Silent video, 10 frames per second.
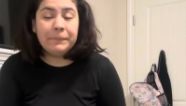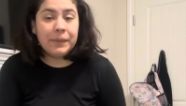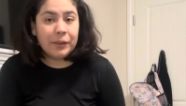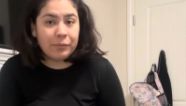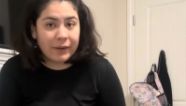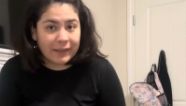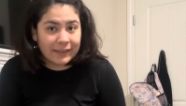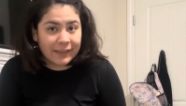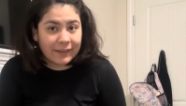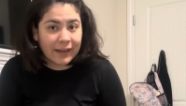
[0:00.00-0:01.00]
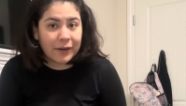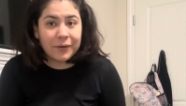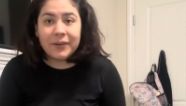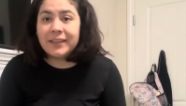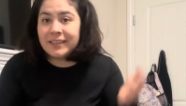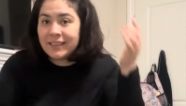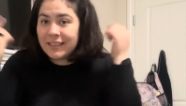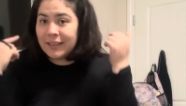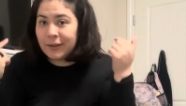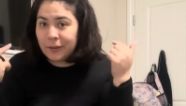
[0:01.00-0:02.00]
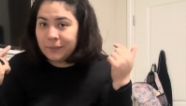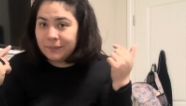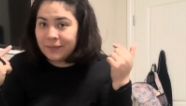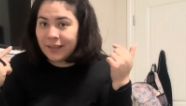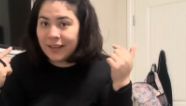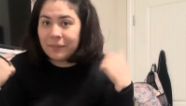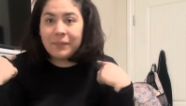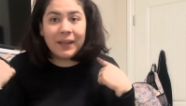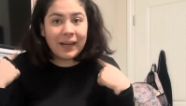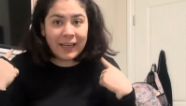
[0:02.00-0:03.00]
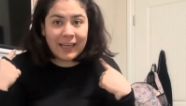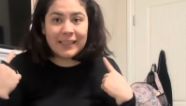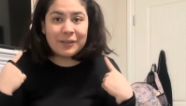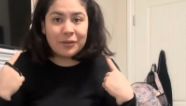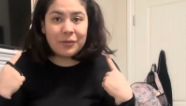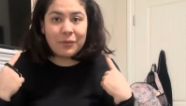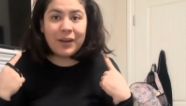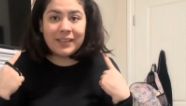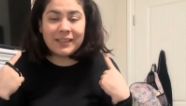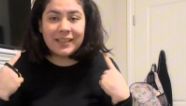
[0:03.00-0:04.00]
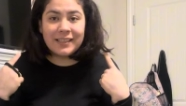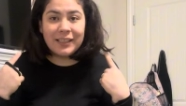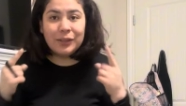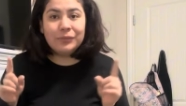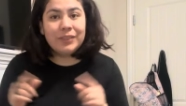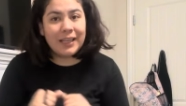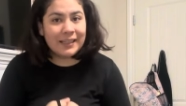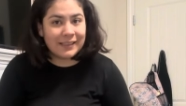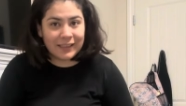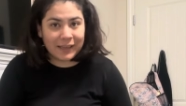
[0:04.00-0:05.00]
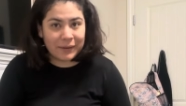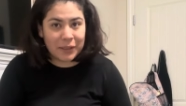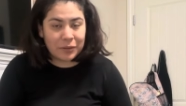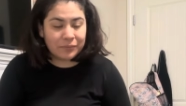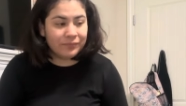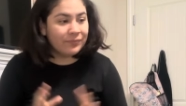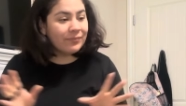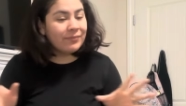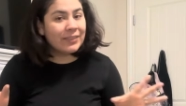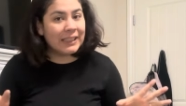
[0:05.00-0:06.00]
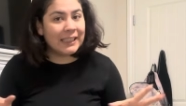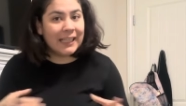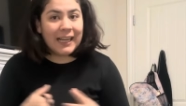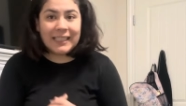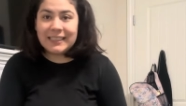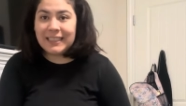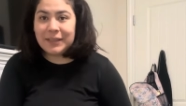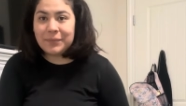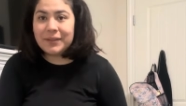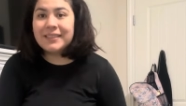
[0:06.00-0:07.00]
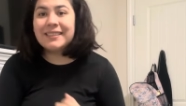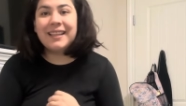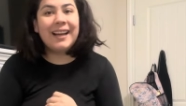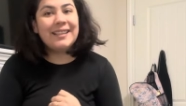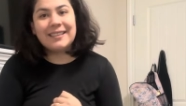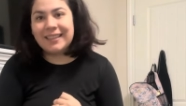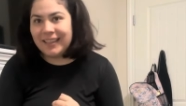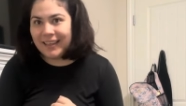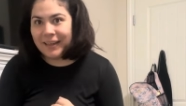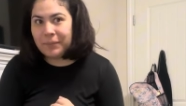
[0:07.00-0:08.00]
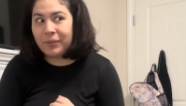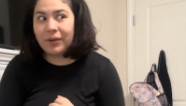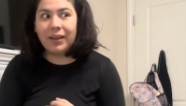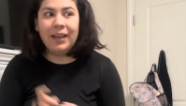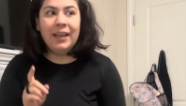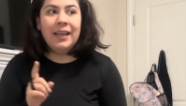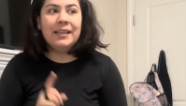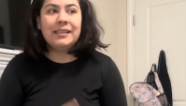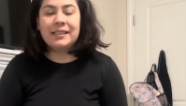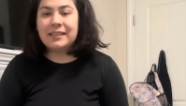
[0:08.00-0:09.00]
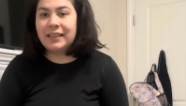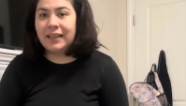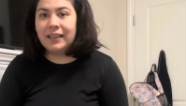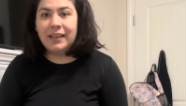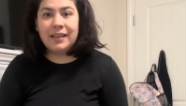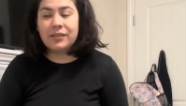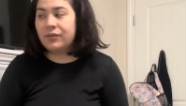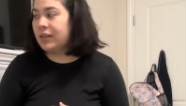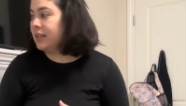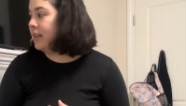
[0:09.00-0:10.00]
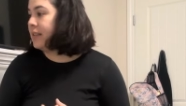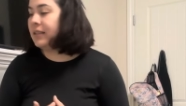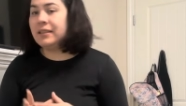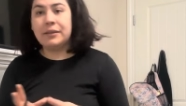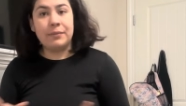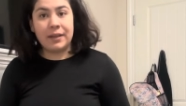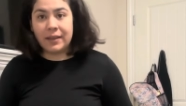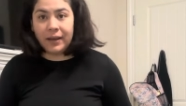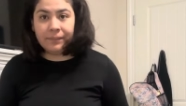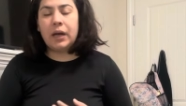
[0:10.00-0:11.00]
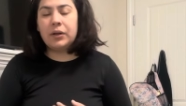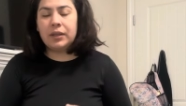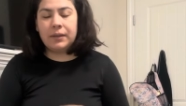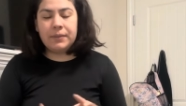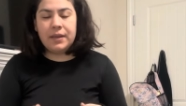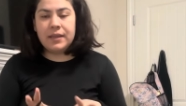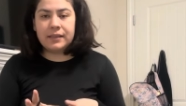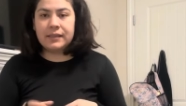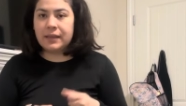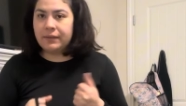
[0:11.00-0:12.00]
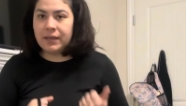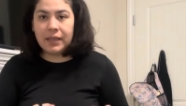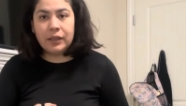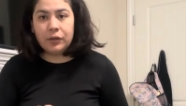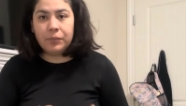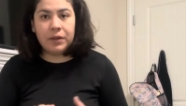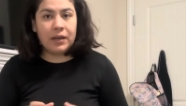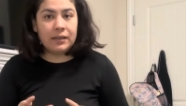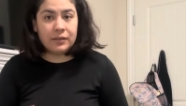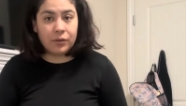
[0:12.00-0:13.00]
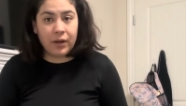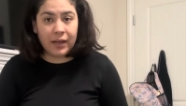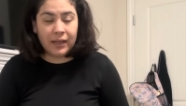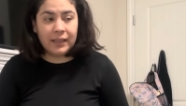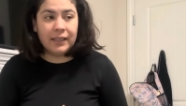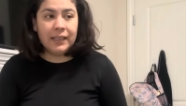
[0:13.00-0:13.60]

Pero para el trabajo necesito ver qué es lo que me voy a estar haciendo en este cabello. Así que pues a seguirle porque ya es tarde, ya son casi las seis y media. Ahorita mi niña se está bañando para la escuela.